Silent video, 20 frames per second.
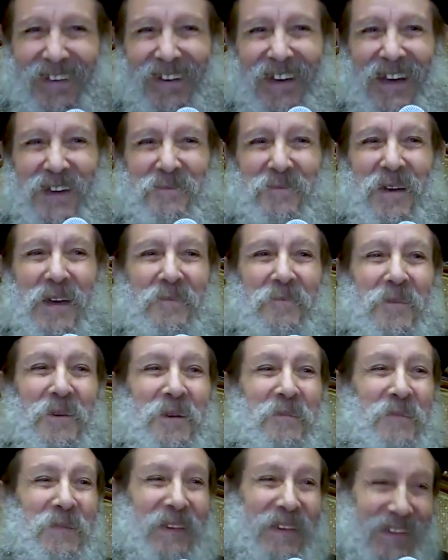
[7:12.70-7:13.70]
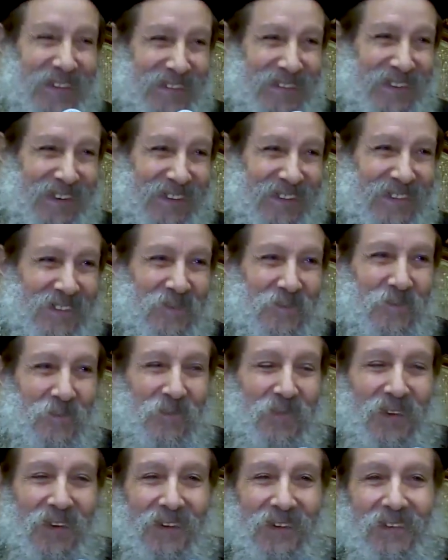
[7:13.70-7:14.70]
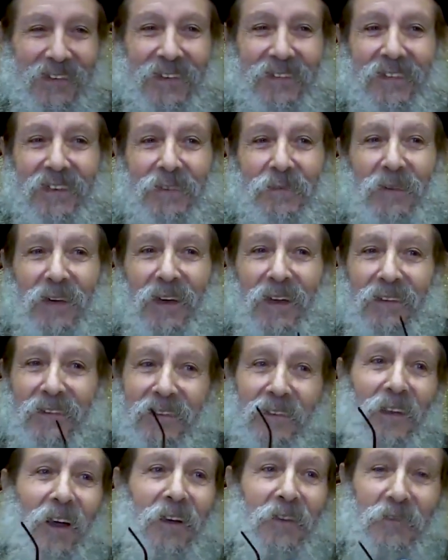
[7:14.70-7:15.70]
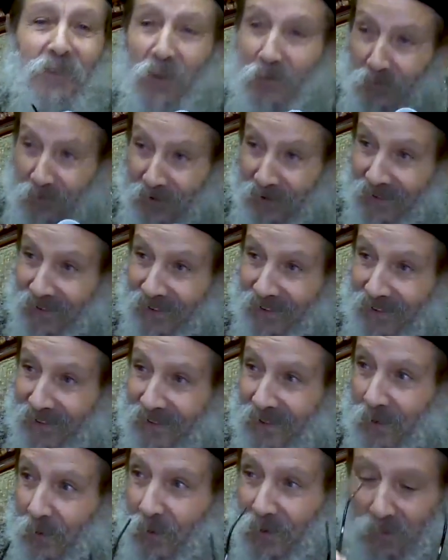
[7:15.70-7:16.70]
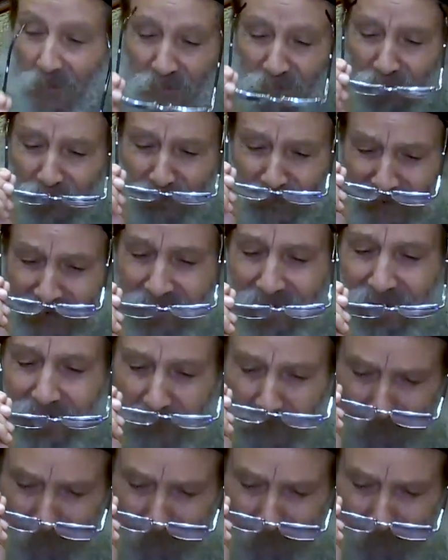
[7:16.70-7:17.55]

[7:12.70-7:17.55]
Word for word: حبا مهم جدا ان احنا نبقى عندنا عطاء فعلا كده وانا مبسوط منك ان